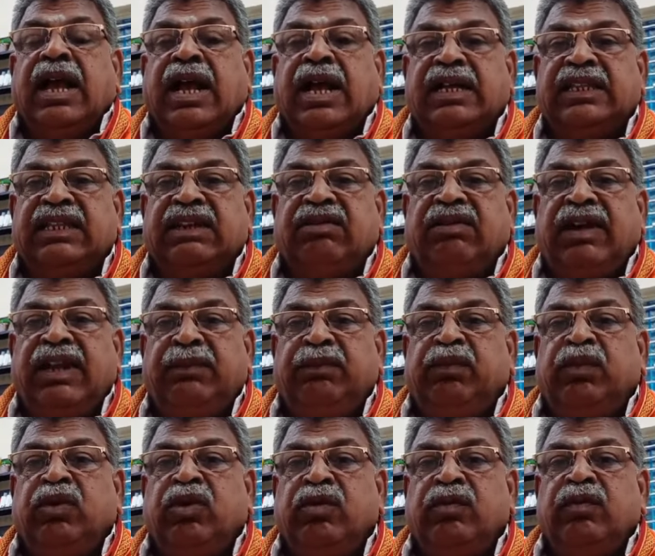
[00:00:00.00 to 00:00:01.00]

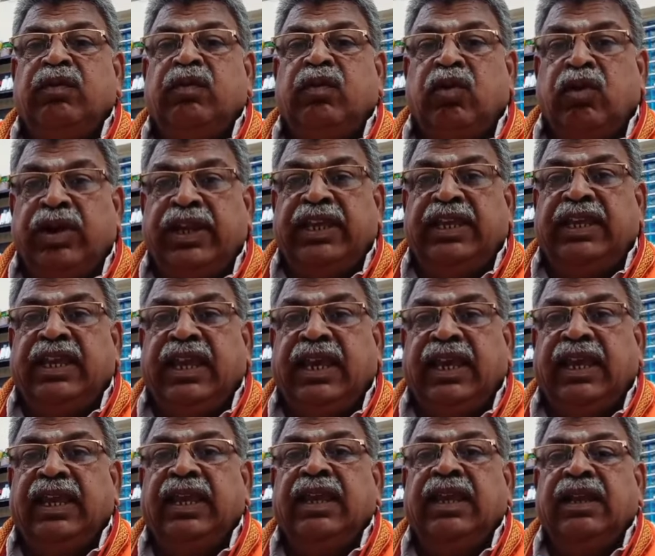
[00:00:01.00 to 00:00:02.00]
ஆதரவளிப்போம் மோடிக்கு
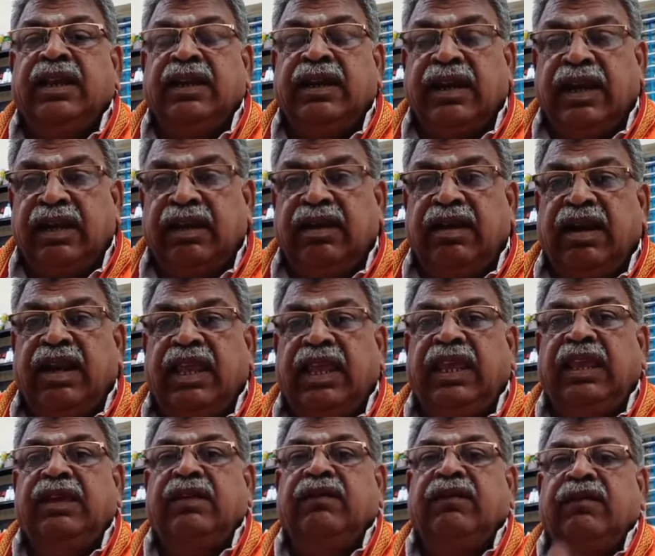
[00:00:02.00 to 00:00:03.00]
நன்றி
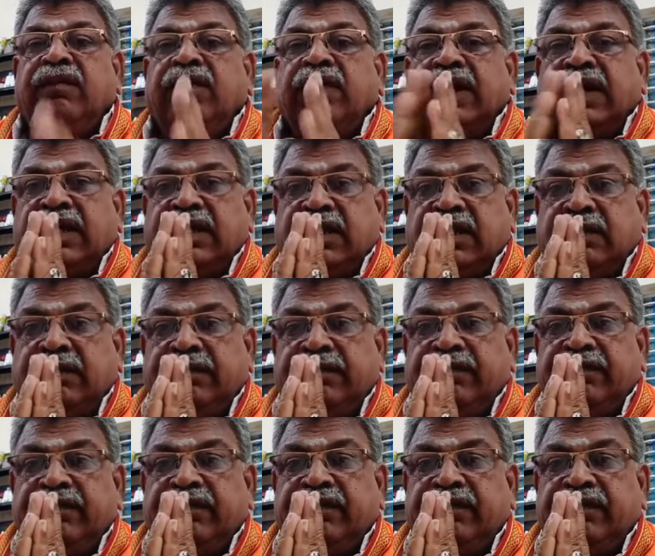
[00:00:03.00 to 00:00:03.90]
வணக்கம்